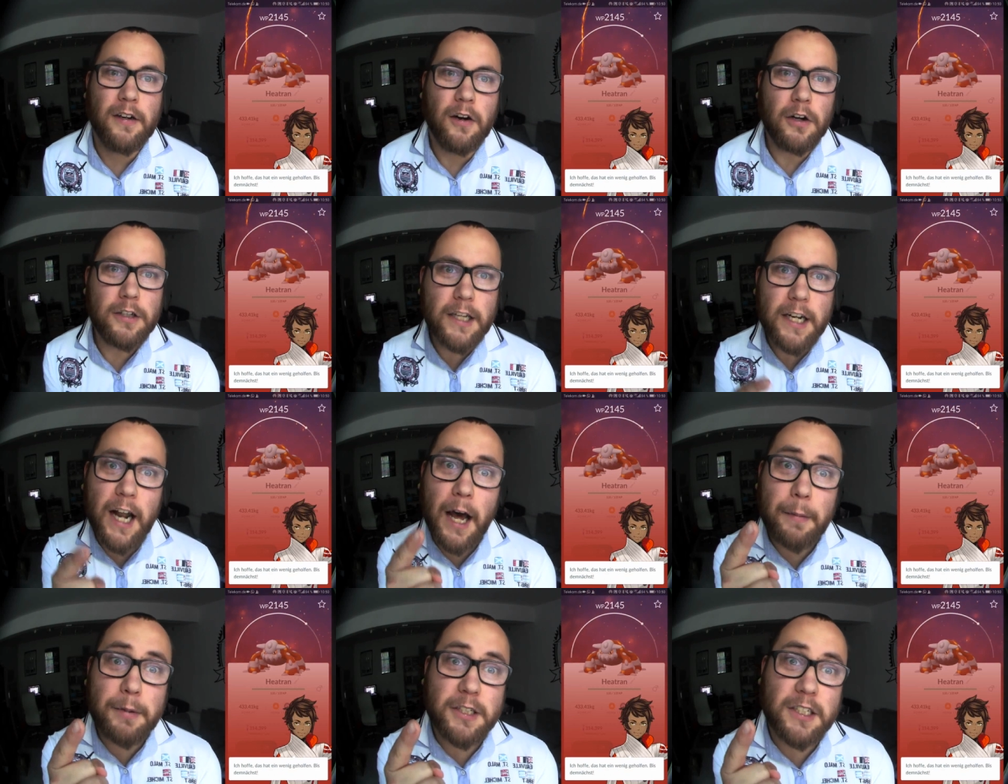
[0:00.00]
Und
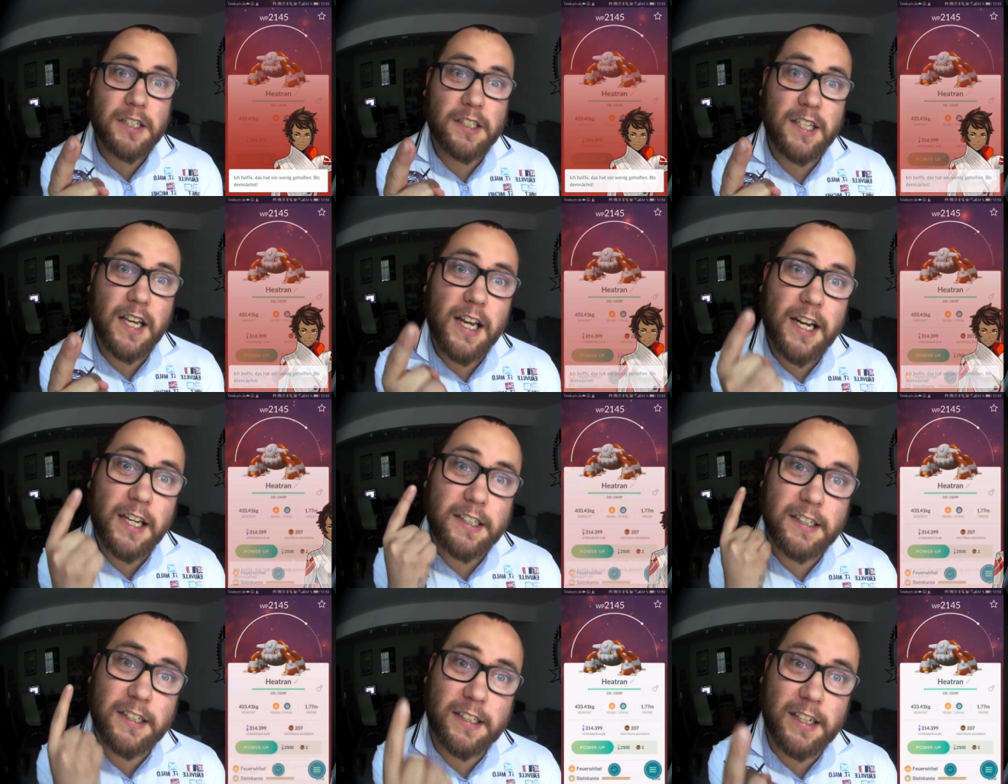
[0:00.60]
dann habe ich
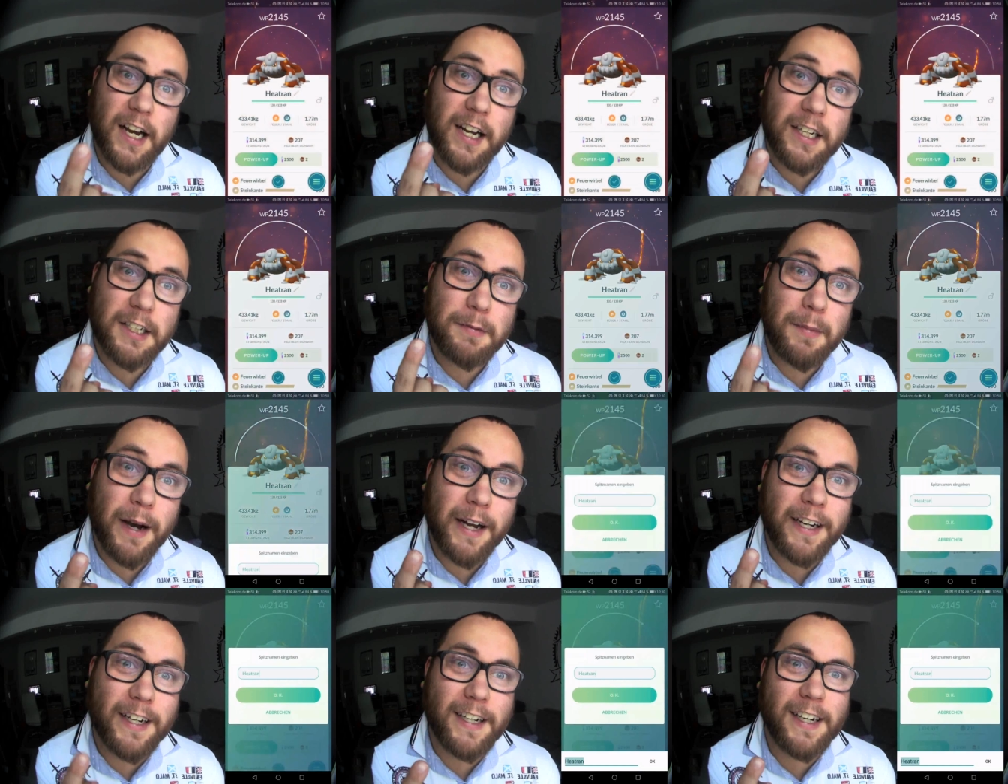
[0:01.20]
gesehen, das ist gar nicht
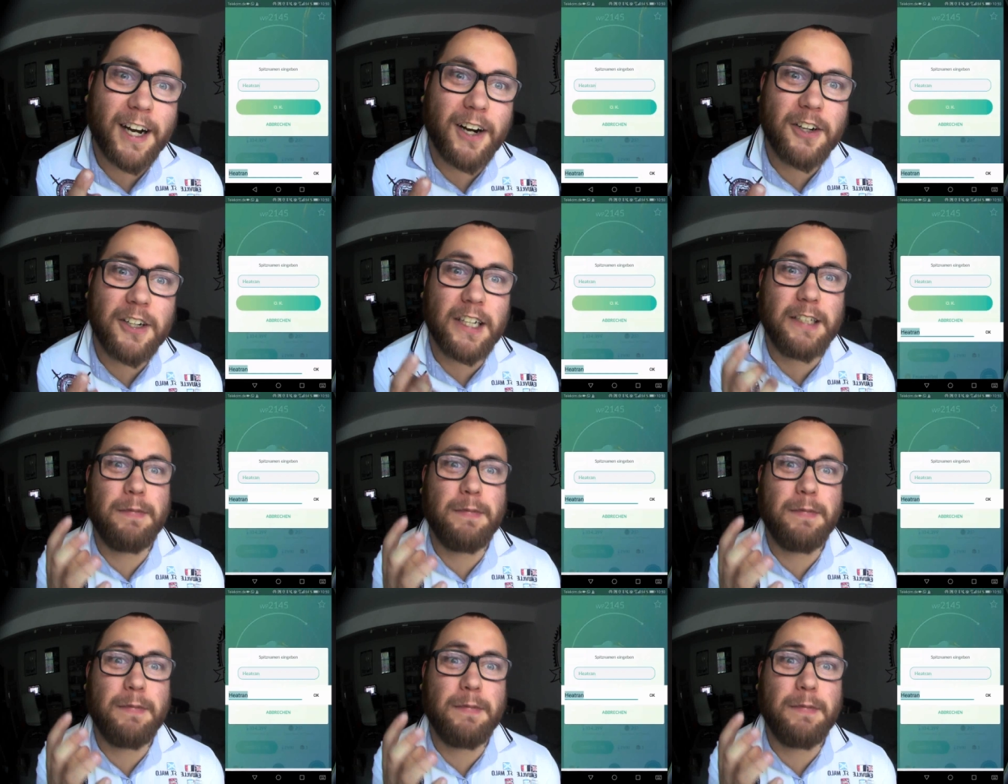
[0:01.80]
mein Account,